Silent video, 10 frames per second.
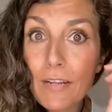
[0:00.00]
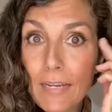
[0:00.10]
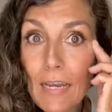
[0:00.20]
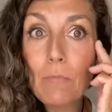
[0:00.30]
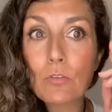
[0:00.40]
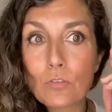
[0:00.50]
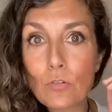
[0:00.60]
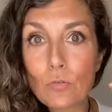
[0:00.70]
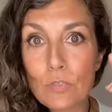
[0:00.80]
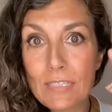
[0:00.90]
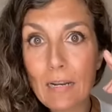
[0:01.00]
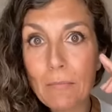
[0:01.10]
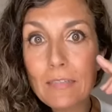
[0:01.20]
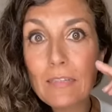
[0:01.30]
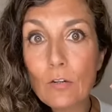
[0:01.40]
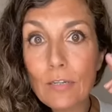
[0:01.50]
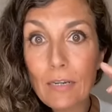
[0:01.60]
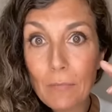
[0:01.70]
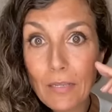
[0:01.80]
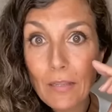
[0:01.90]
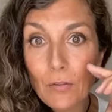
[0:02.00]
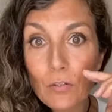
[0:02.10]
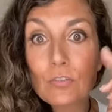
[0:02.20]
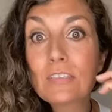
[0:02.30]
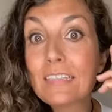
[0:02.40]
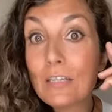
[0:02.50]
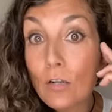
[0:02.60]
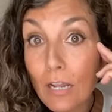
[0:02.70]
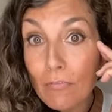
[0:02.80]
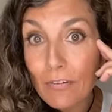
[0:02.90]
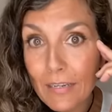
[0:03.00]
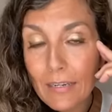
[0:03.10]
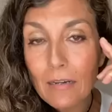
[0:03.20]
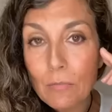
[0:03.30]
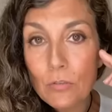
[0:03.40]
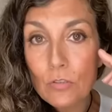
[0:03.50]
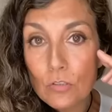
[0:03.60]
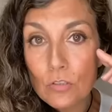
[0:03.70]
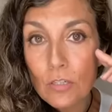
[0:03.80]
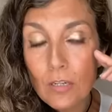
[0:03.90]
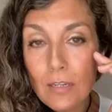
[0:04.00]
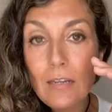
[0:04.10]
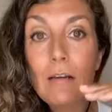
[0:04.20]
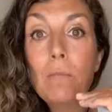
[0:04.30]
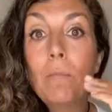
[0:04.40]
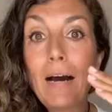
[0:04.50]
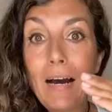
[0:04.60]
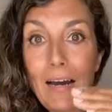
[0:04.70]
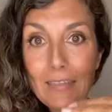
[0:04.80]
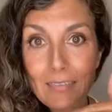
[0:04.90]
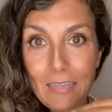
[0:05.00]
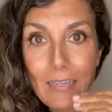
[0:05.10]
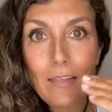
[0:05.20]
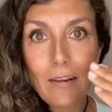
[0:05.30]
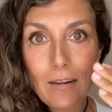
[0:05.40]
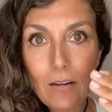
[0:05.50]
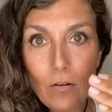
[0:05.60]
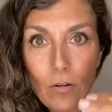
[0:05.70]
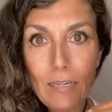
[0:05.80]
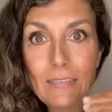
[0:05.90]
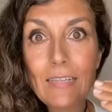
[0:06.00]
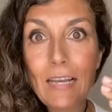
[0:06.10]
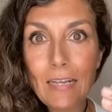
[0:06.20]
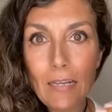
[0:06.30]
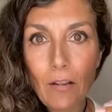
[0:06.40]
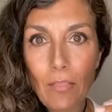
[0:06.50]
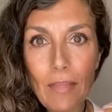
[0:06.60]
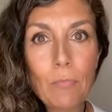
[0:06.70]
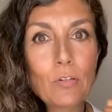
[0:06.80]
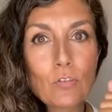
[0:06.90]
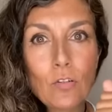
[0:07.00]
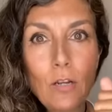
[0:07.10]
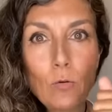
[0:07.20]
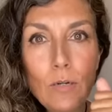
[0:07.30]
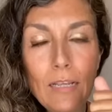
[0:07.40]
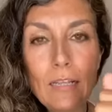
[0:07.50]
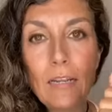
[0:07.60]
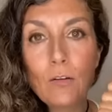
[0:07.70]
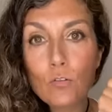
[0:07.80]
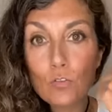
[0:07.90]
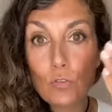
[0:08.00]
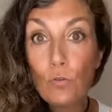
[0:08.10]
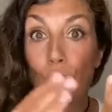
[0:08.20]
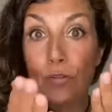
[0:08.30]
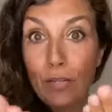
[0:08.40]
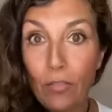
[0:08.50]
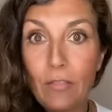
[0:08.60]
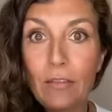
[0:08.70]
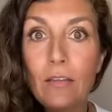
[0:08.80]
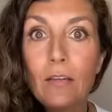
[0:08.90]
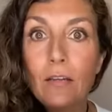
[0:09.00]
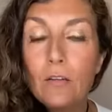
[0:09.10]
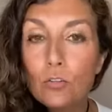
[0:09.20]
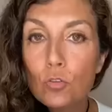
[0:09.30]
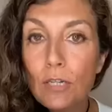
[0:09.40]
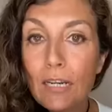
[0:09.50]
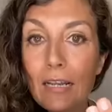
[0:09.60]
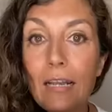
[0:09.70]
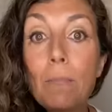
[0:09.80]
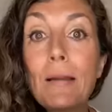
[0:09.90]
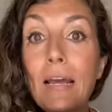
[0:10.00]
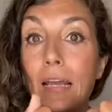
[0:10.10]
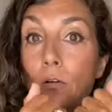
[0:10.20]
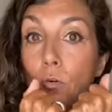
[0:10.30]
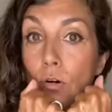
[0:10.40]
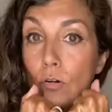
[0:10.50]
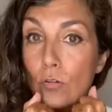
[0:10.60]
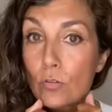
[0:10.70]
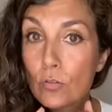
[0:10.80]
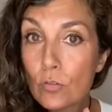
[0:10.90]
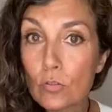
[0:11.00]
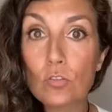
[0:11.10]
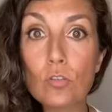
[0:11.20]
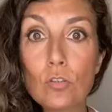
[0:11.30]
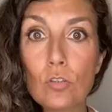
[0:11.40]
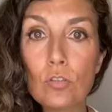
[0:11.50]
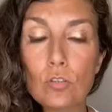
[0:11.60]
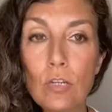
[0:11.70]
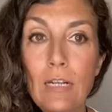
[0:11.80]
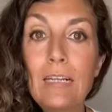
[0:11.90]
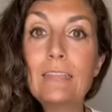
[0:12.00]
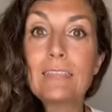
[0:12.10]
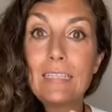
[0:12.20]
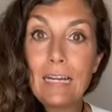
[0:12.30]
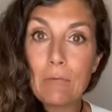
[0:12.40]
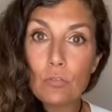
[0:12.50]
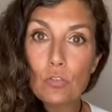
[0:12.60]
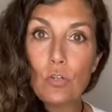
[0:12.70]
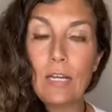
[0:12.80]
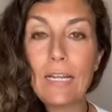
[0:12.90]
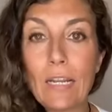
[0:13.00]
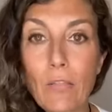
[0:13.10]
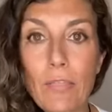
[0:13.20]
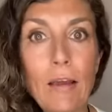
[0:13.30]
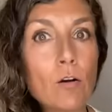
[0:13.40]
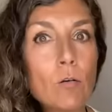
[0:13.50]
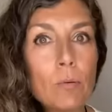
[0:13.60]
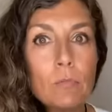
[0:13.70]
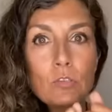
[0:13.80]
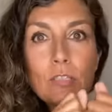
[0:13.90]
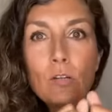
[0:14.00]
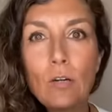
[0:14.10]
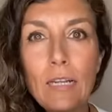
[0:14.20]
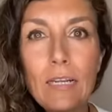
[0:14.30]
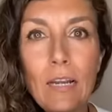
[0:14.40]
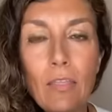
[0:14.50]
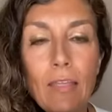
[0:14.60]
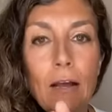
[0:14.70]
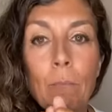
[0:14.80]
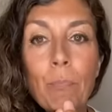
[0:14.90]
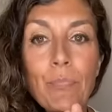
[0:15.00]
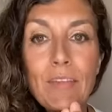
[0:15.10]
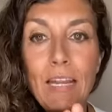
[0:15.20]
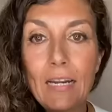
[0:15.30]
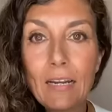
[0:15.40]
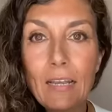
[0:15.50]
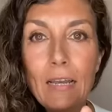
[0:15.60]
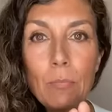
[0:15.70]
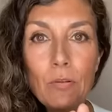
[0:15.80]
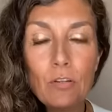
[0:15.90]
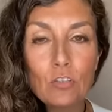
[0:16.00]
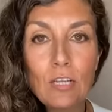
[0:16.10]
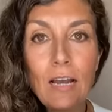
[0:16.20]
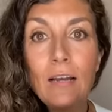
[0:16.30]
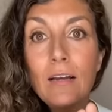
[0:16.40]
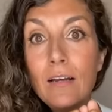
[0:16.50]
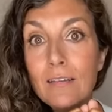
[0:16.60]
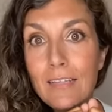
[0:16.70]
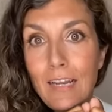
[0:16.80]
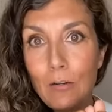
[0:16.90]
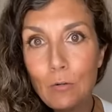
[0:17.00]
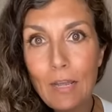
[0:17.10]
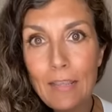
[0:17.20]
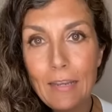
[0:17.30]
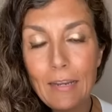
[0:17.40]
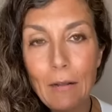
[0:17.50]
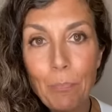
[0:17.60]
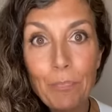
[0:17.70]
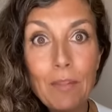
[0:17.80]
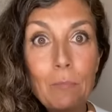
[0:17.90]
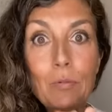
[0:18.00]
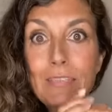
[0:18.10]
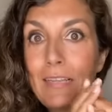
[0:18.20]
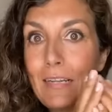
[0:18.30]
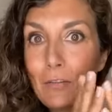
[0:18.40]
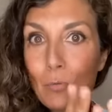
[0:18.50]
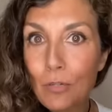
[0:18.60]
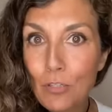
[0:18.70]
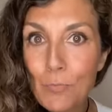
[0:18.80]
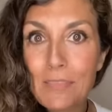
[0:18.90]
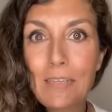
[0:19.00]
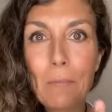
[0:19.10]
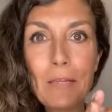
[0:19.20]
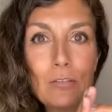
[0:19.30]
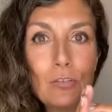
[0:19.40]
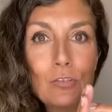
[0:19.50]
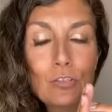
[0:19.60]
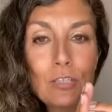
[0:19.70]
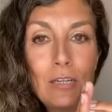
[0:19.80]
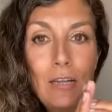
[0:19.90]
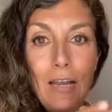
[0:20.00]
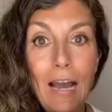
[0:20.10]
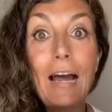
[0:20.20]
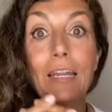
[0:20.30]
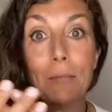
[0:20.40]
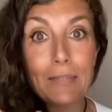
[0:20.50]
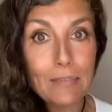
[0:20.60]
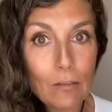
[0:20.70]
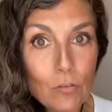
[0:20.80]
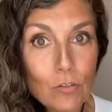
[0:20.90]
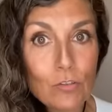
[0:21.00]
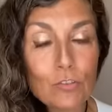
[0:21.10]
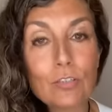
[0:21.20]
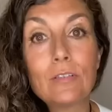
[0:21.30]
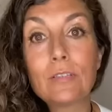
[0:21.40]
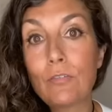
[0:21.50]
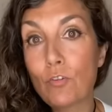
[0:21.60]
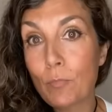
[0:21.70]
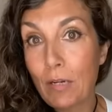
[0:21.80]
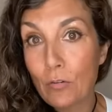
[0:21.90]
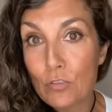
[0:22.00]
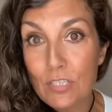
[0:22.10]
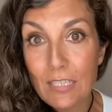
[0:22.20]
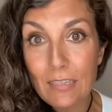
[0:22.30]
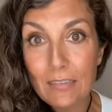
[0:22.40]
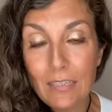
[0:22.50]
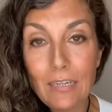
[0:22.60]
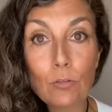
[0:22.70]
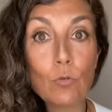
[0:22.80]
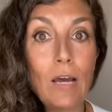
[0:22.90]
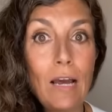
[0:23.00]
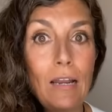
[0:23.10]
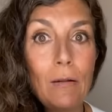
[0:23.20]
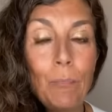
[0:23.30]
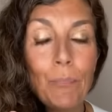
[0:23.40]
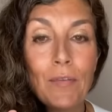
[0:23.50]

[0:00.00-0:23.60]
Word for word: frenamos con nuestra mente y con el miedo, si no la frenamos, va a seguir con esa inercia. Por eso hoy la luna llena nos ofrece su energía para que luego nosotros sigamos con la inercia. ¿Cómo podemos seguir con la inercia de la energía poderosa de la luna llena? Pues teniendo buenos pensamientos, alimentándonos de forma consciente y natural,